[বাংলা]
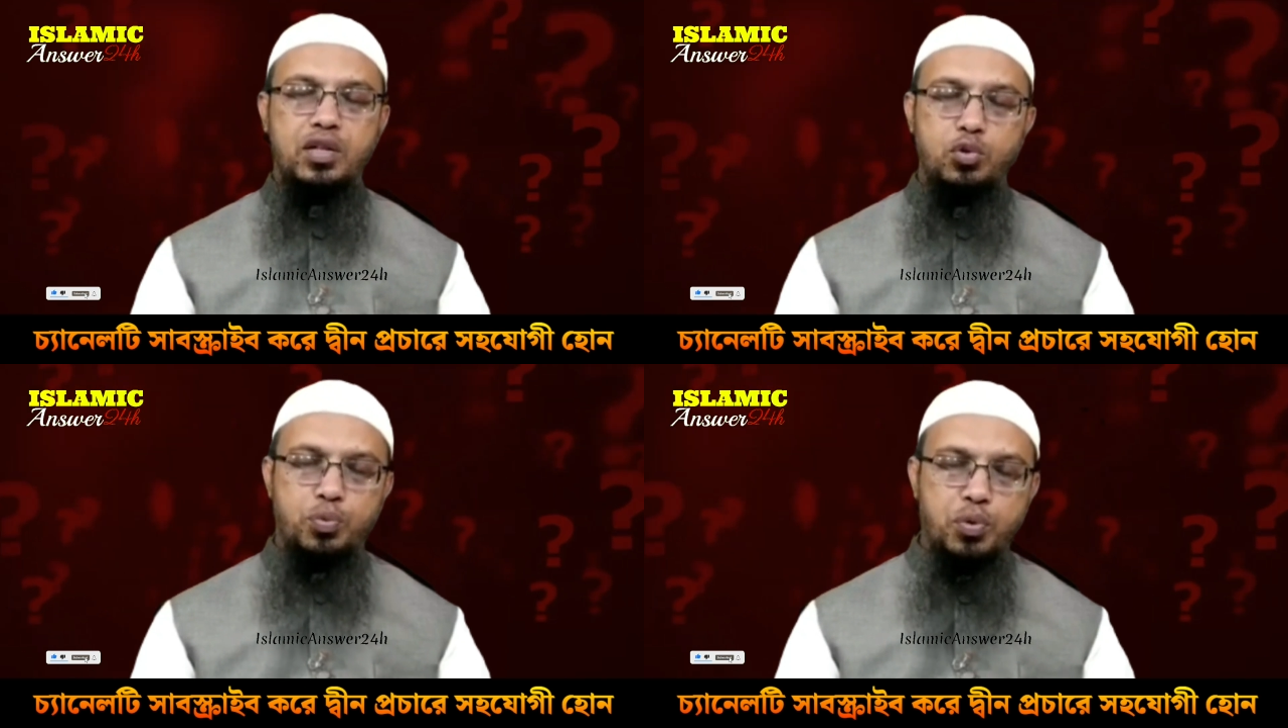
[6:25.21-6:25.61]

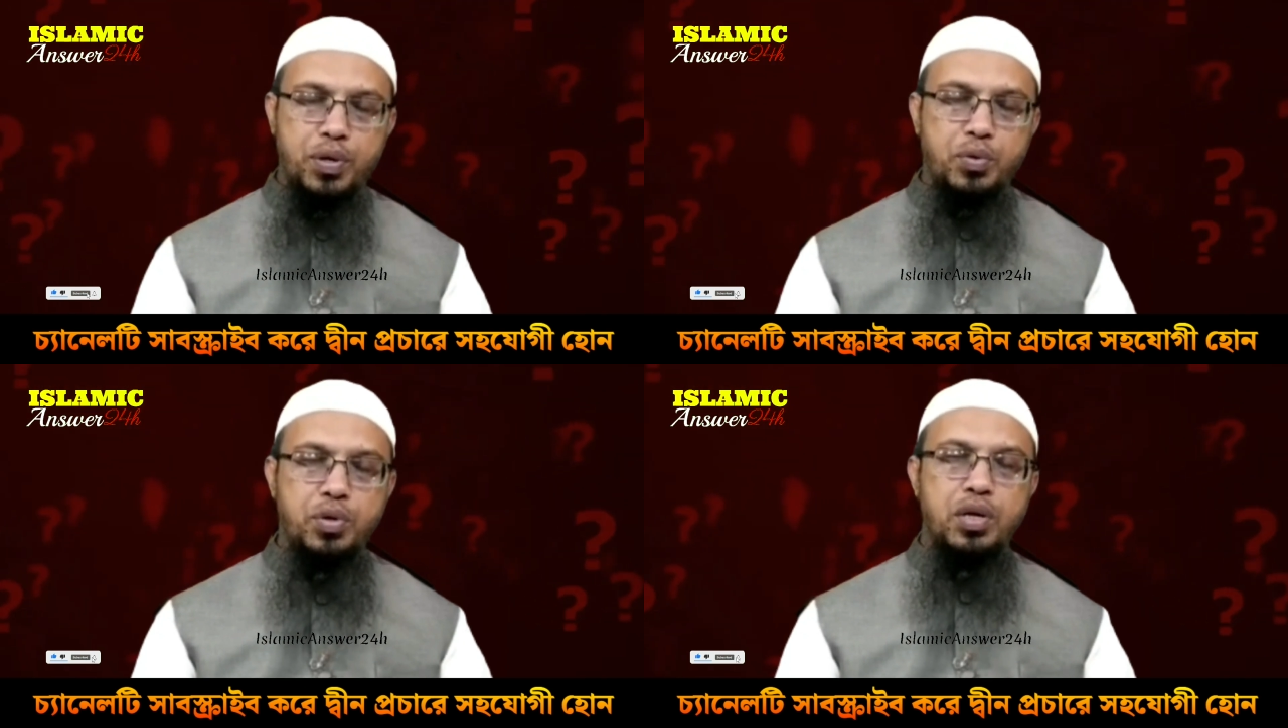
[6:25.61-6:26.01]

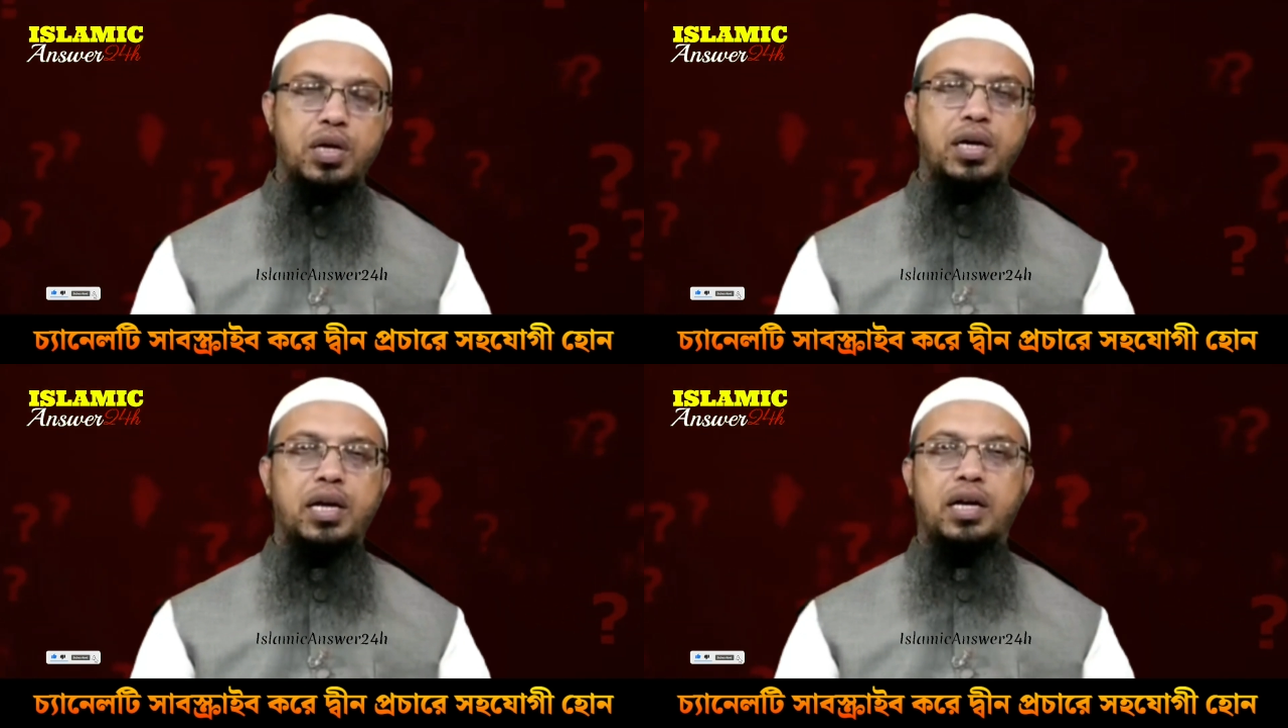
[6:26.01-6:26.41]
ইতিপূর্বেও
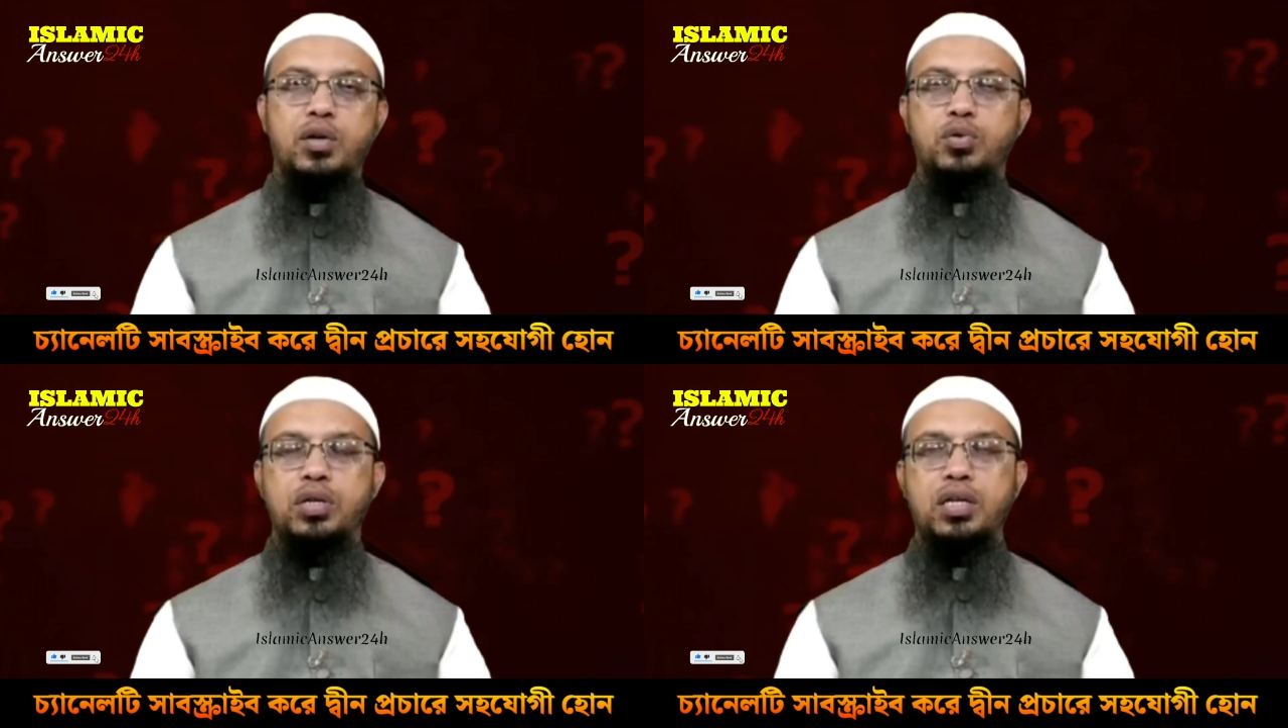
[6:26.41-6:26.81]
এর
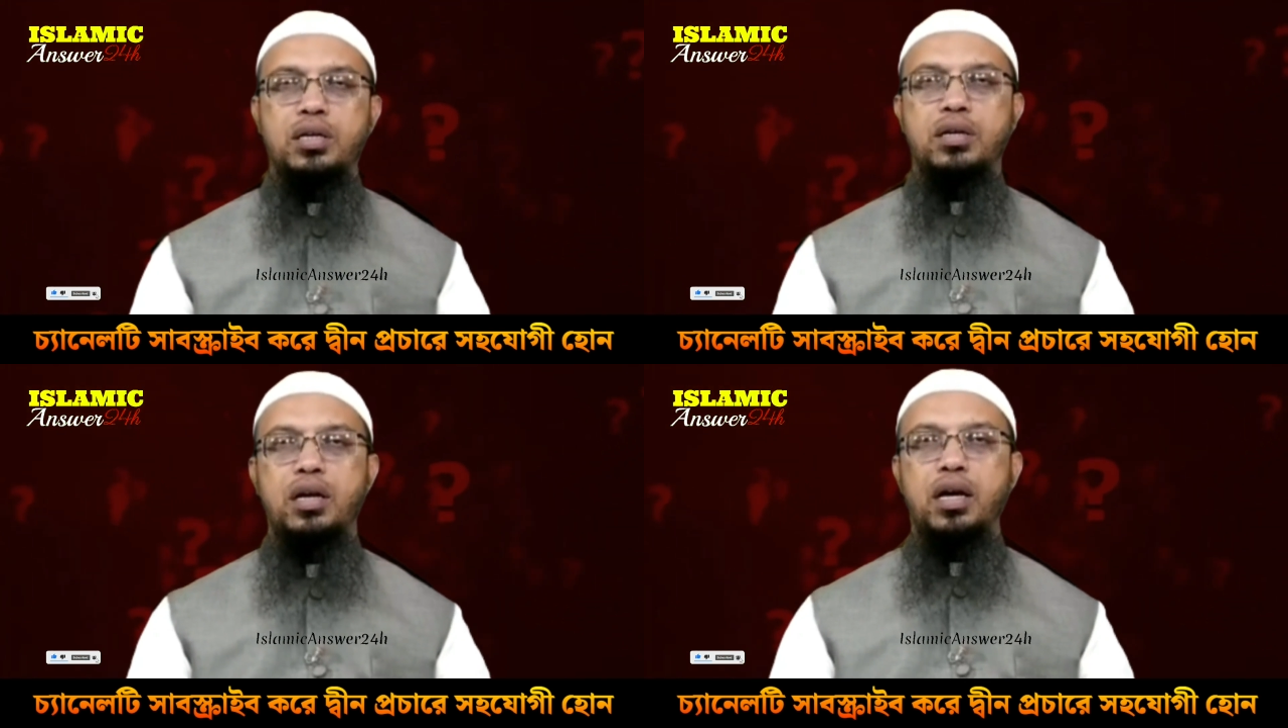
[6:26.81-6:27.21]
আগেও তিনি
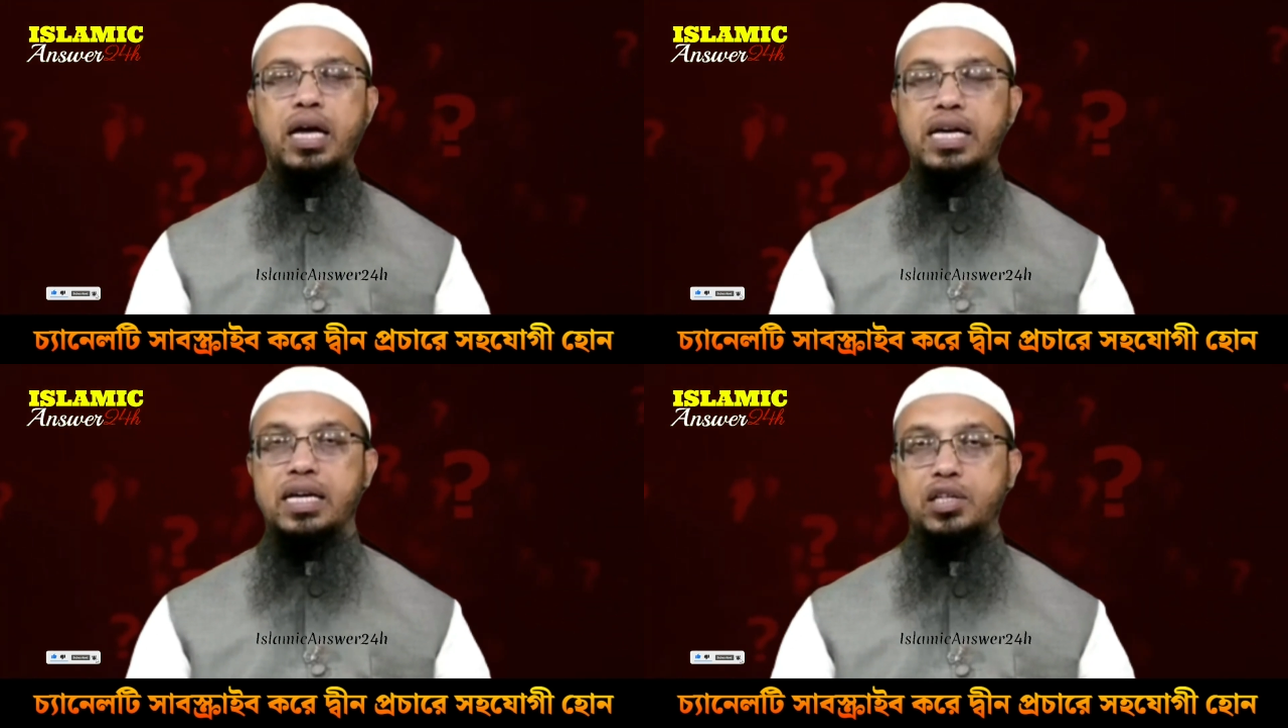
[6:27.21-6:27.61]

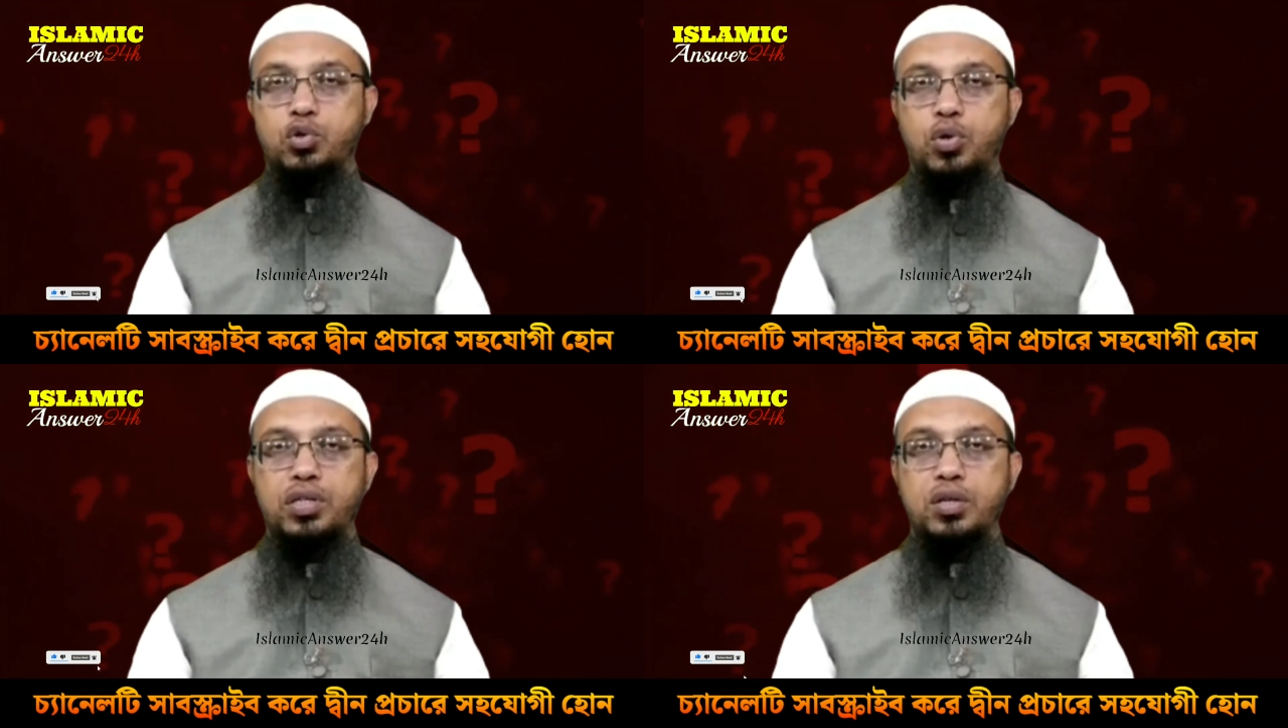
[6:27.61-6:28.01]
একই কাজ
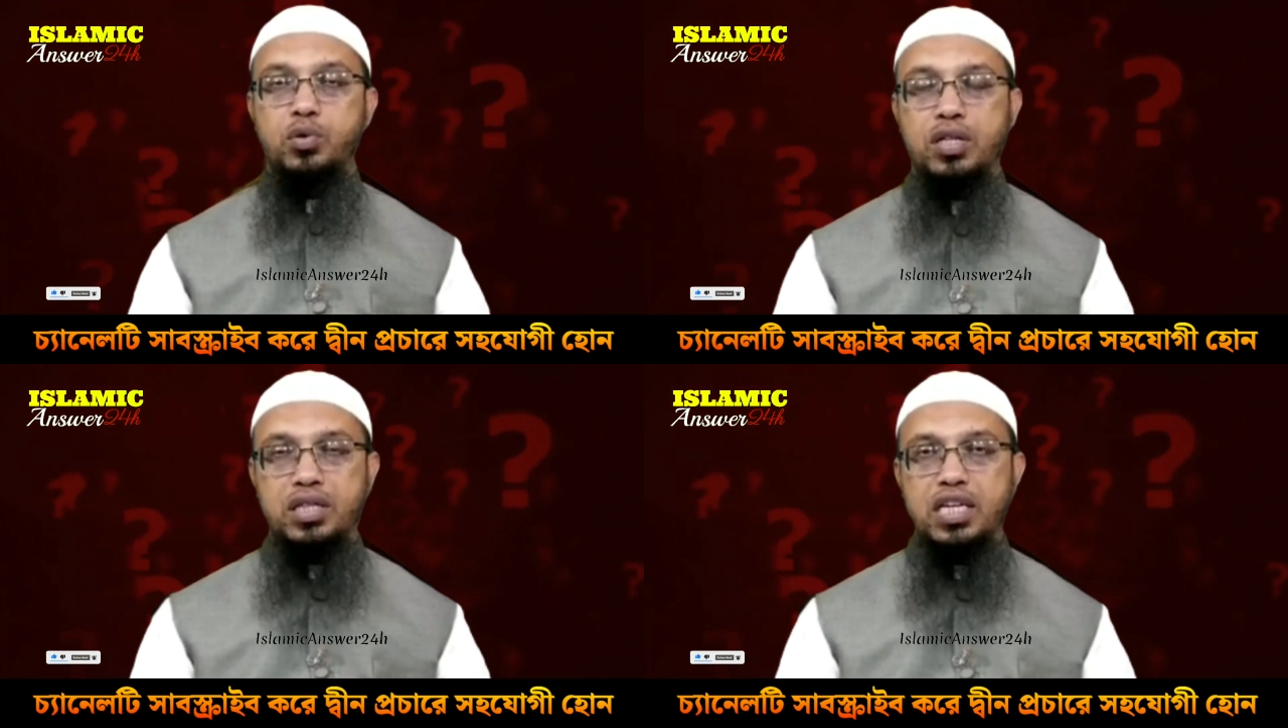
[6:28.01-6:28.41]
করেছেন গোটা